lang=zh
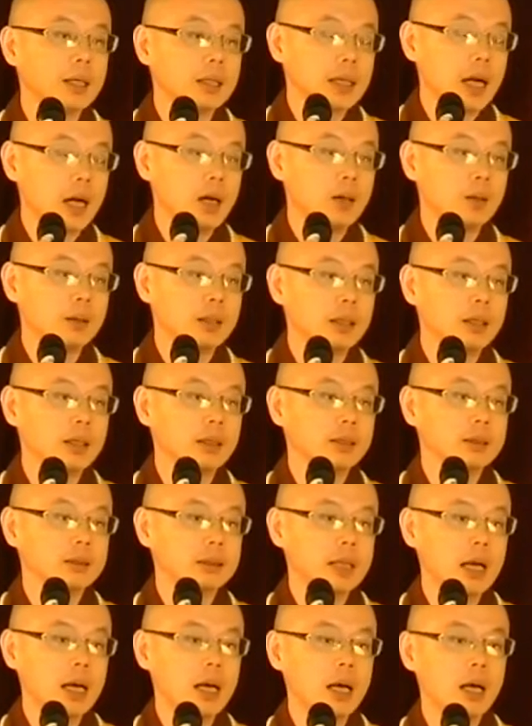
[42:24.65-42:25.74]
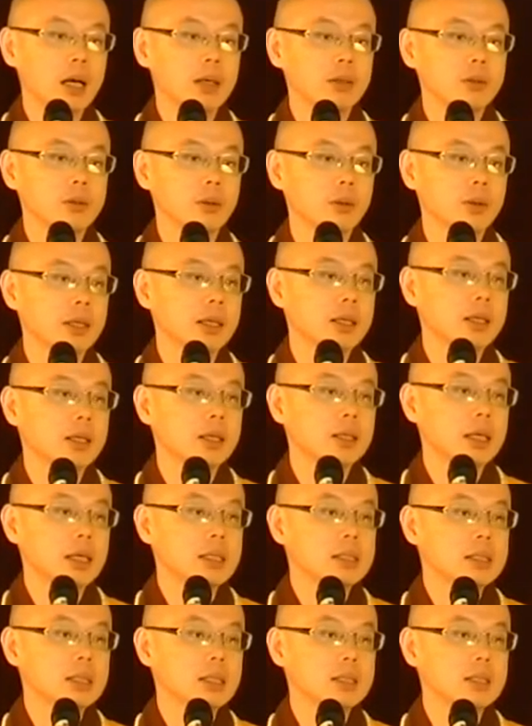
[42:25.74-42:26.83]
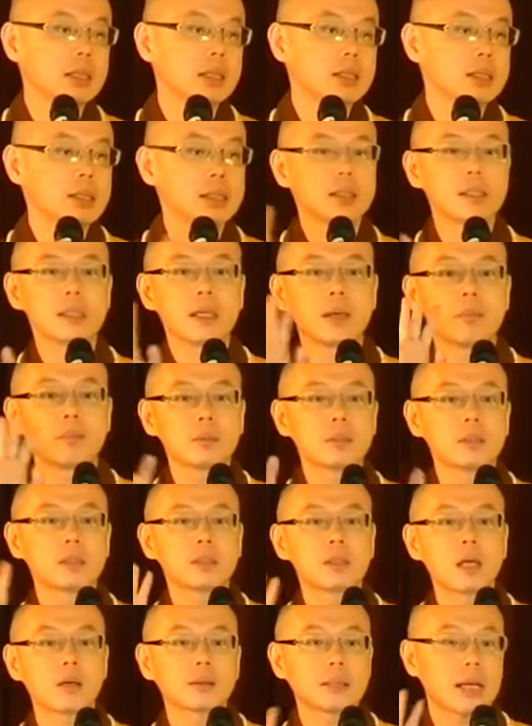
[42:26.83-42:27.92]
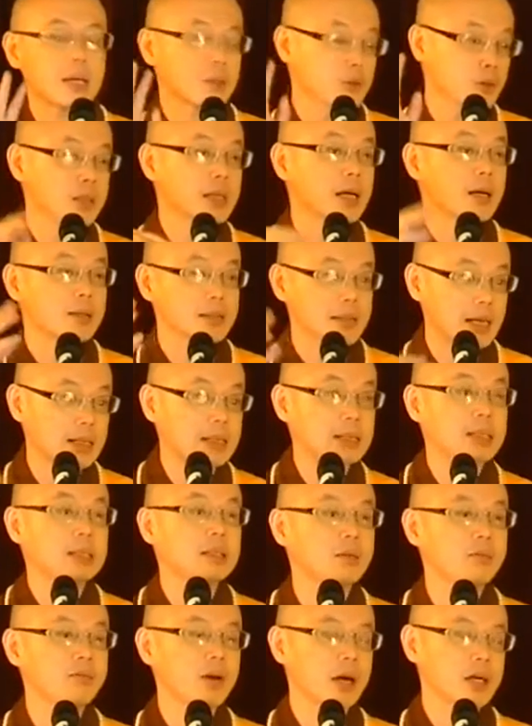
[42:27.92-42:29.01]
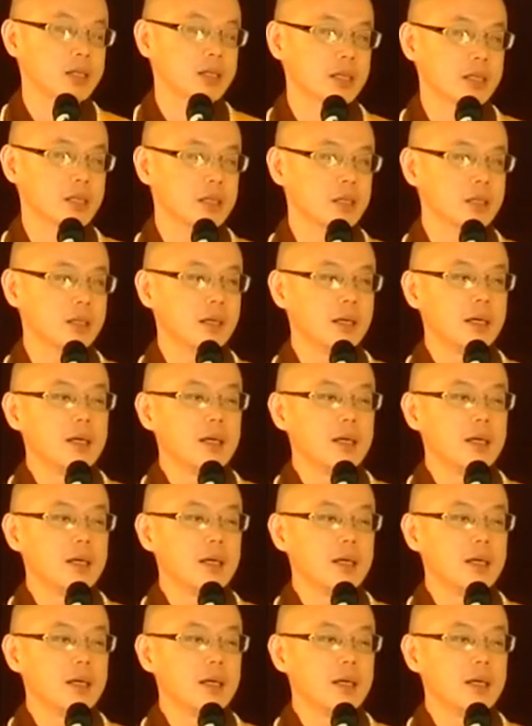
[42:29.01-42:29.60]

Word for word: 然后呢，他有一个年轻人，其实也不知道他就是要讲经的法师，